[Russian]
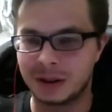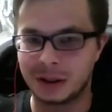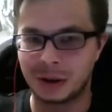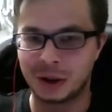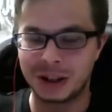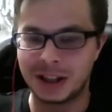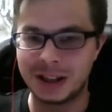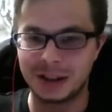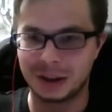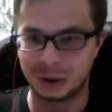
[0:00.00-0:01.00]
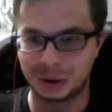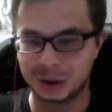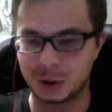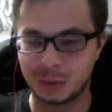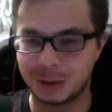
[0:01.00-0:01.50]
короче, лендинг, который
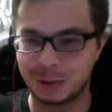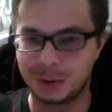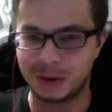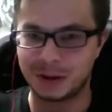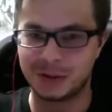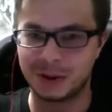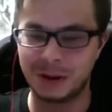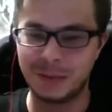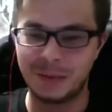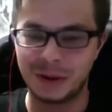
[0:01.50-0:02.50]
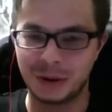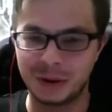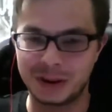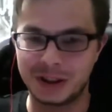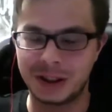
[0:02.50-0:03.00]
супер-пупер и все,
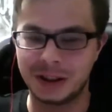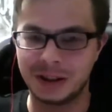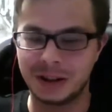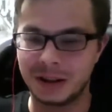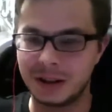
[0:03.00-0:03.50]
он сделал